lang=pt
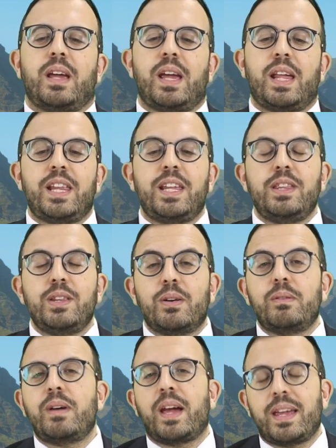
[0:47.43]
ele
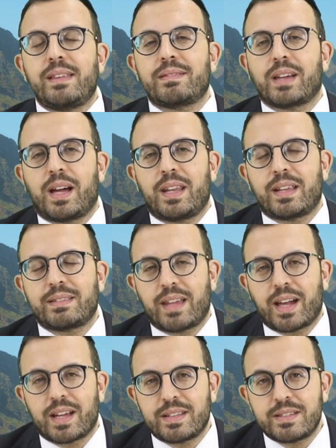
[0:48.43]
não entra na
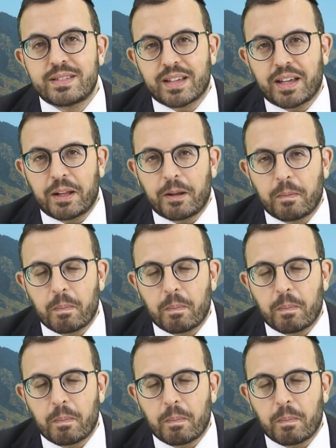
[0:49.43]
terra de Israel.